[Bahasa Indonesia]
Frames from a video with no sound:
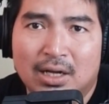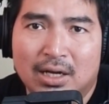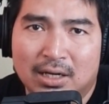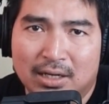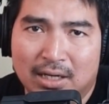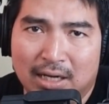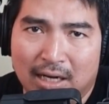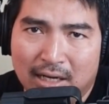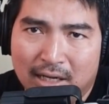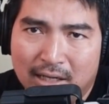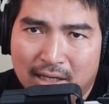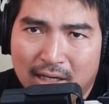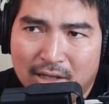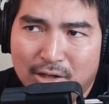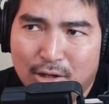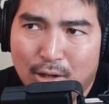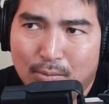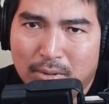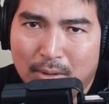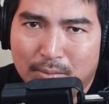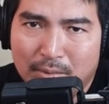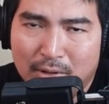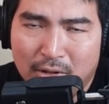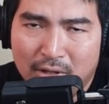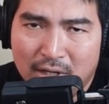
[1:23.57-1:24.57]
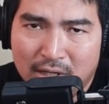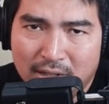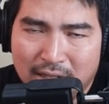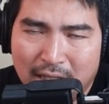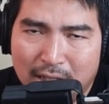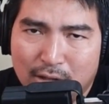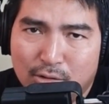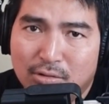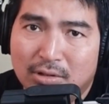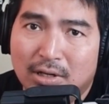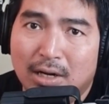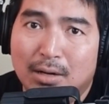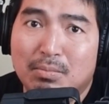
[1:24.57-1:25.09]
Galeri Top Up Indonesia
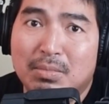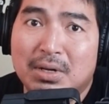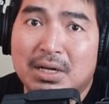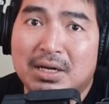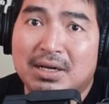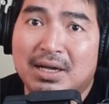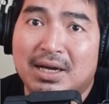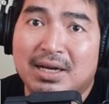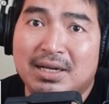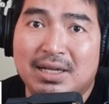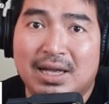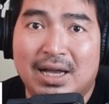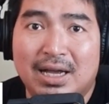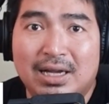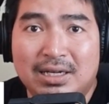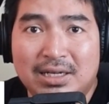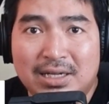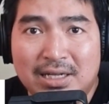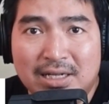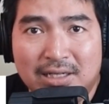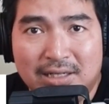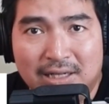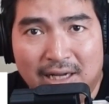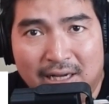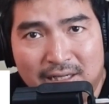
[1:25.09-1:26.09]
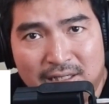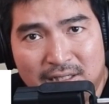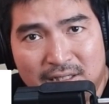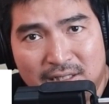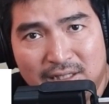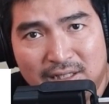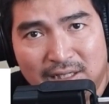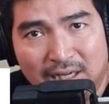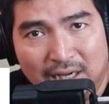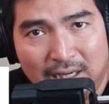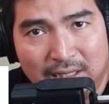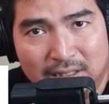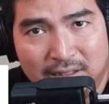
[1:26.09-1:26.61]
juga melayani guys
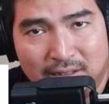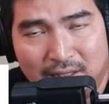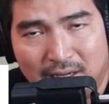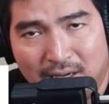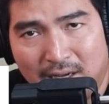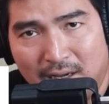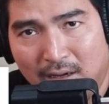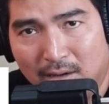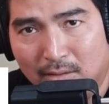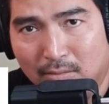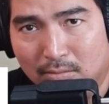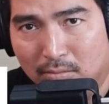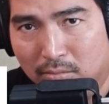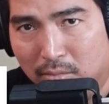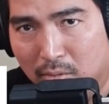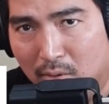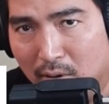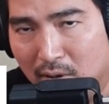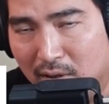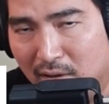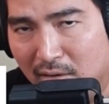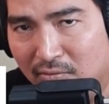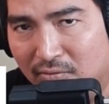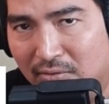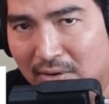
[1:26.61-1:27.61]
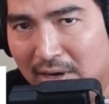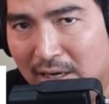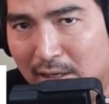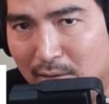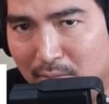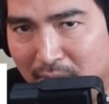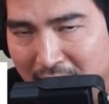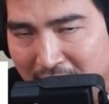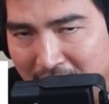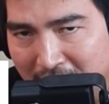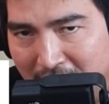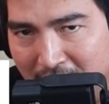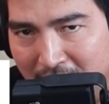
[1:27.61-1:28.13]
jasa bot
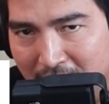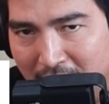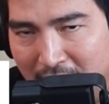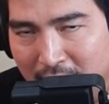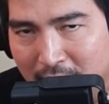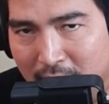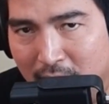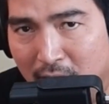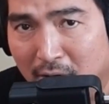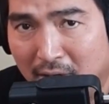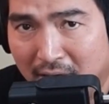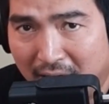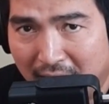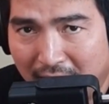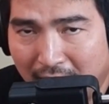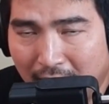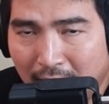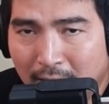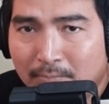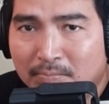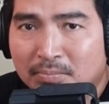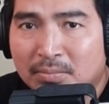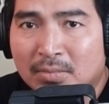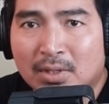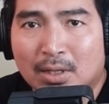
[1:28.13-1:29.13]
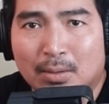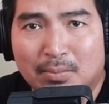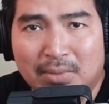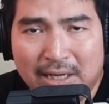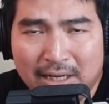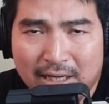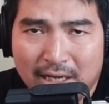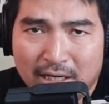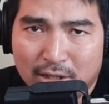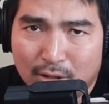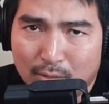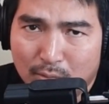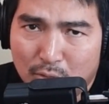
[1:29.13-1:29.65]
farming. Oke?
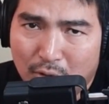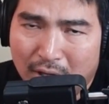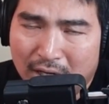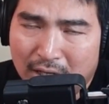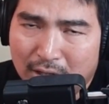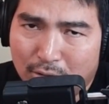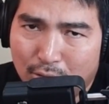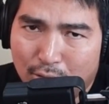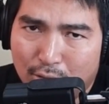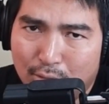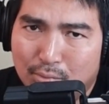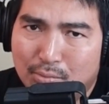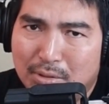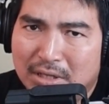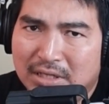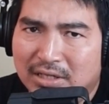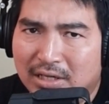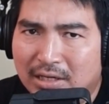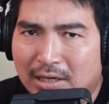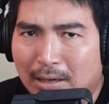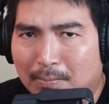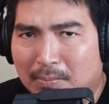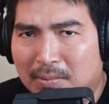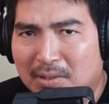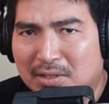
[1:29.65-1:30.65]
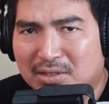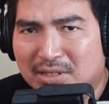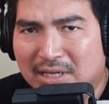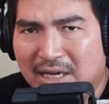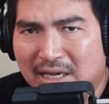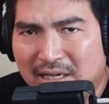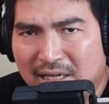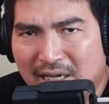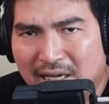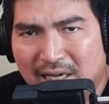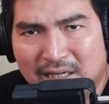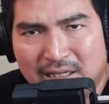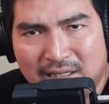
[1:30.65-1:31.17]
Mereka semua itu bisa
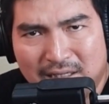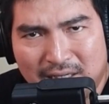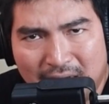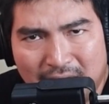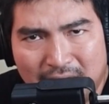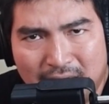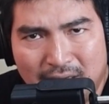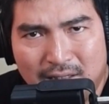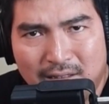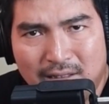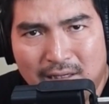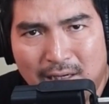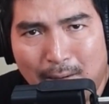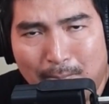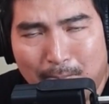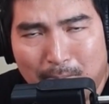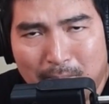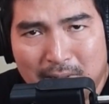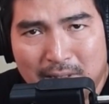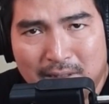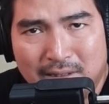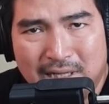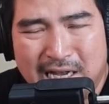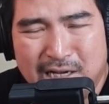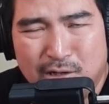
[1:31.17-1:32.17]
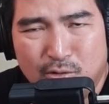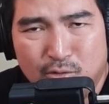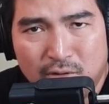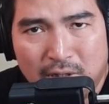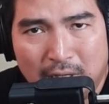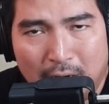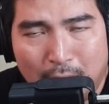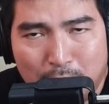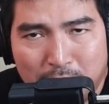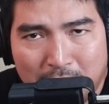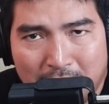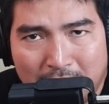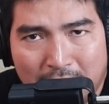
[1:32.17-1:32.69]
dipercaya dan
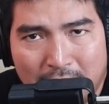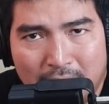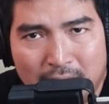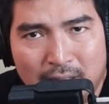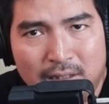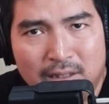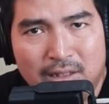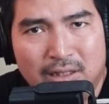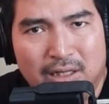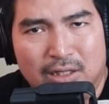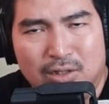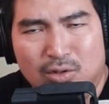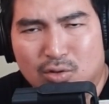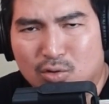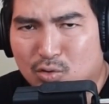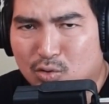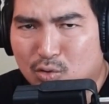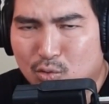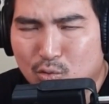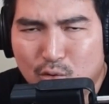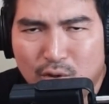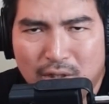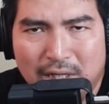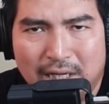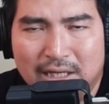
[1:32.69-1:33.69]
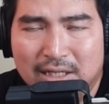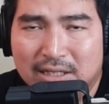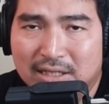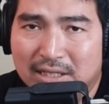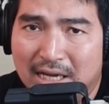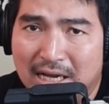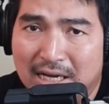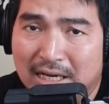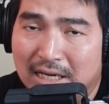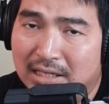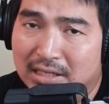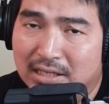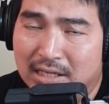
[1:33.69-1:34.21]
dipertanggungjawabkan dan sudah
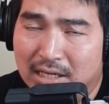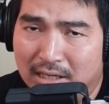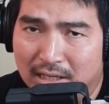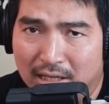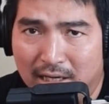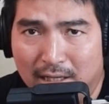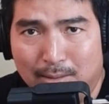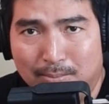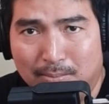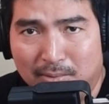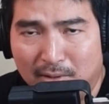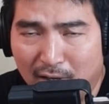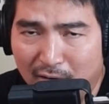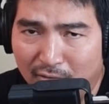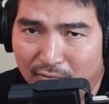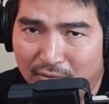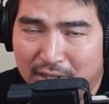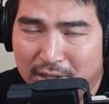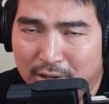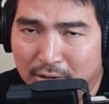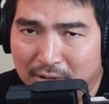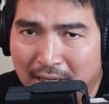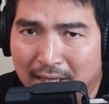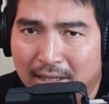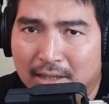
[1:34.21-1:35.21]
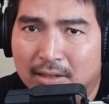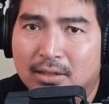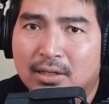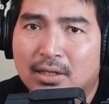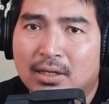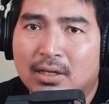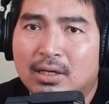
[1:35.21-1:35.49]
sangat-sangat profesional.